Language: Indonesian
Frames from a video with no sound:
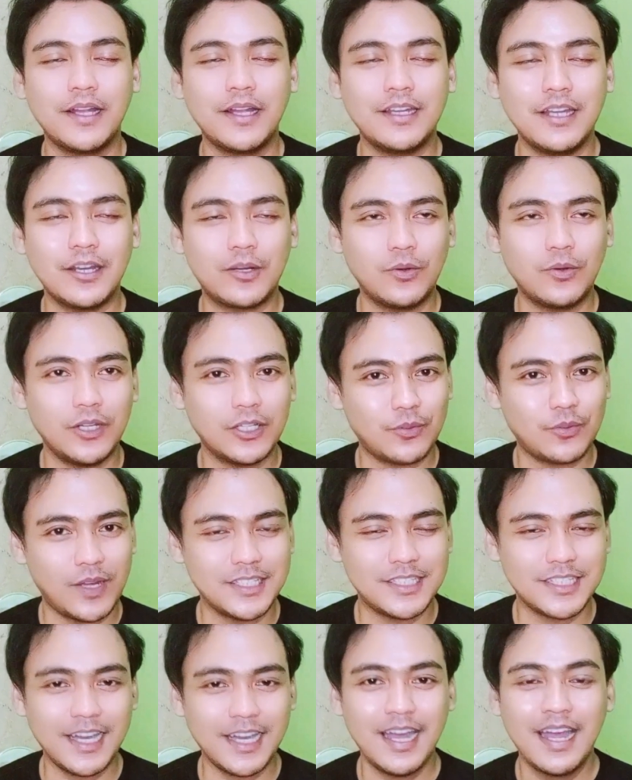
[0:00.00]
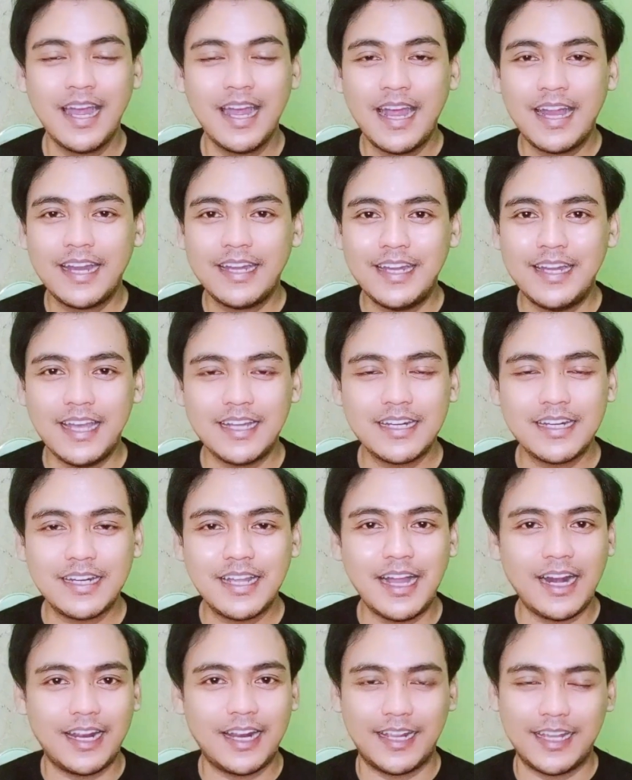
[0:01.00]
pada kulit wajah
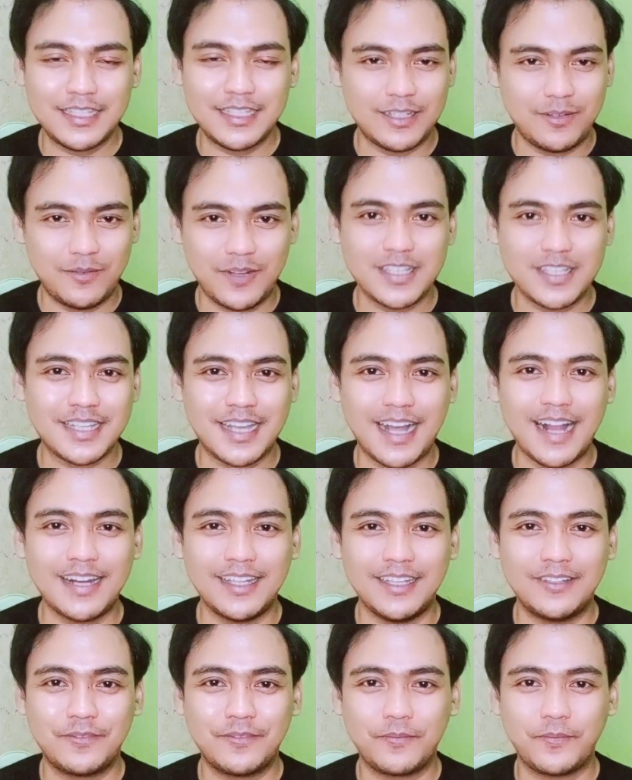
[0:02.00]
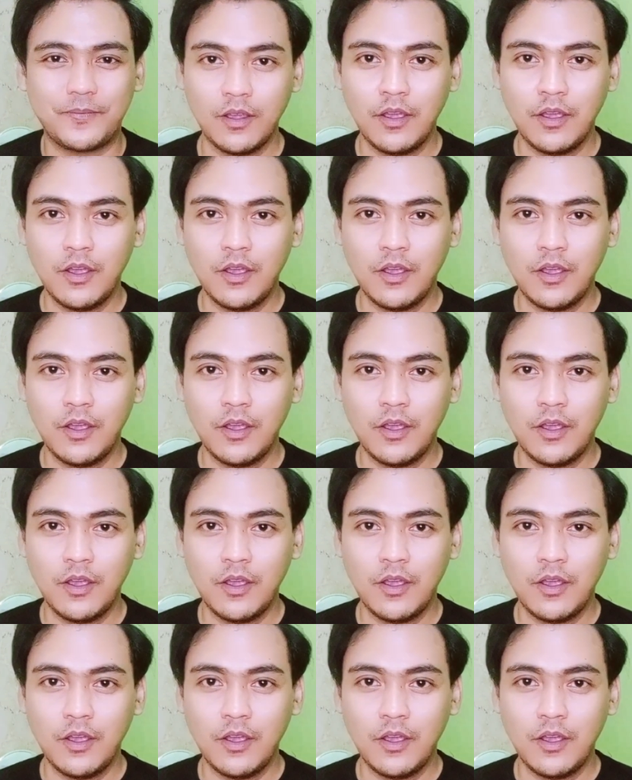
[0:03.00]
dan nggak lengket sama sekali.